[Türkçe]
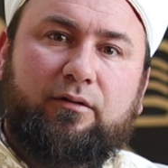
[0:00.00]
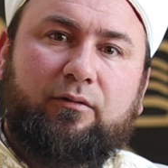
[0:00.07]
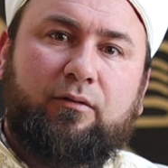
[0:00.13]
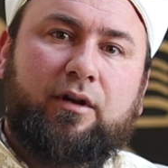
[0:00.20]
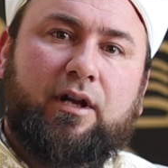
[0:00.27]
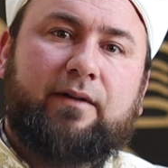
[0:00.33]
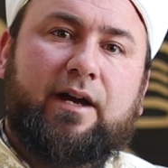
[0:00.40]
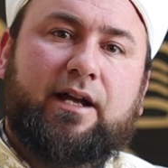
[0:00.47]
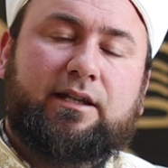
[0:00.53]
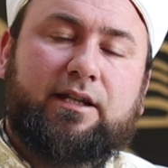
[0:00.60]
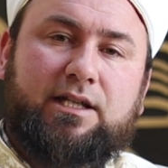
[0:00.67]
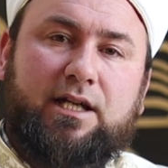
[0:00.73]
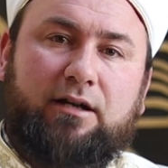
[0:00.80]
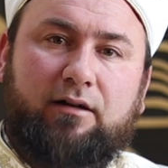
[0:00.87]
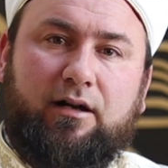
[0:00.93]
Ona
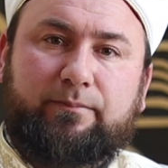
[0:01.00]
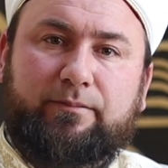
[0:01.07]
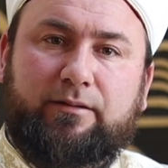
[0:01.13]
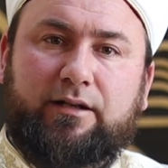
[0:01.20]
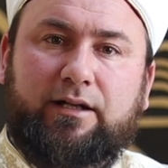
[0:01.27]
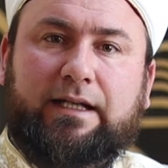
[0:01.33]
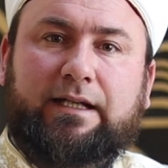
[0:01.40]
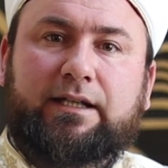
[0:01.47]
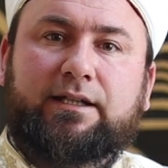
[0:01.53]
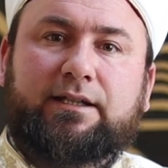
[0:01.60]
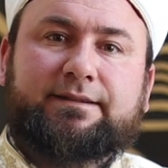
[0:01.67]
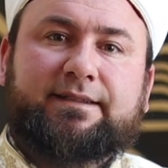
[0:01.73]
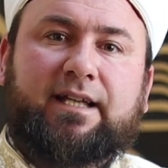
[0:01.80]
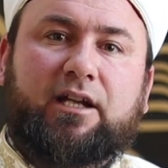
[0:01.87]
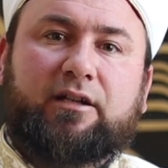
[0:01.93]
verdiği cevap,
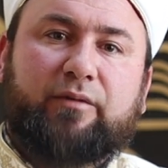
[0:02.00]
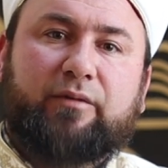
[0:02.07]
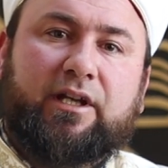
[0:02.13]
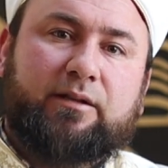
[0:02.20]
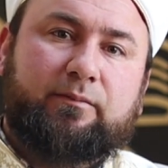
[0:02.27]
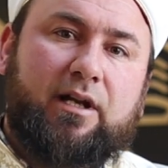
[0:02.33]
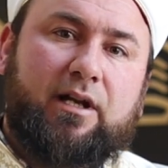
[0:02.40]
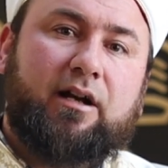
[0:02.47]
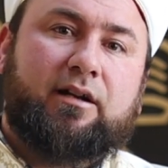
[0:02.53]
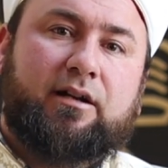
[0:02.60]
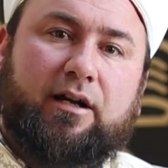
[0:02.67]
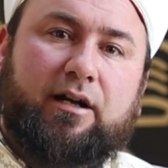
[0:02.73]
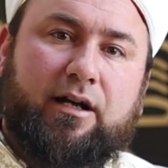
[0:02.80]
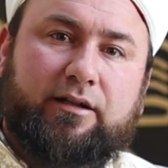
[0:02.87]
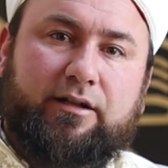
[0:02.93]
sen beni
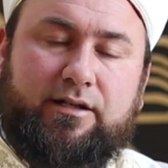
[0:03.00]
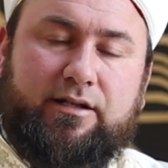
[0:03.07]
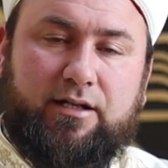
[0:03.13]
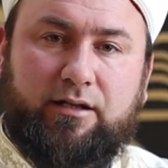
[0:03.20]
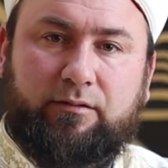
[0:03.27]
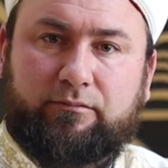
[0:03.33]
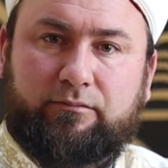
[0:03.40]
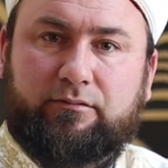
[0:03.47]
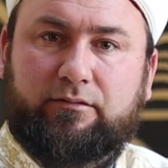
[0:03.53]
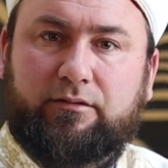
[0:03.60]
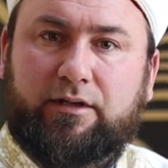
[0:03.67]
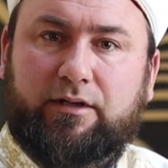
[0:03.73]
bırak anneciğim.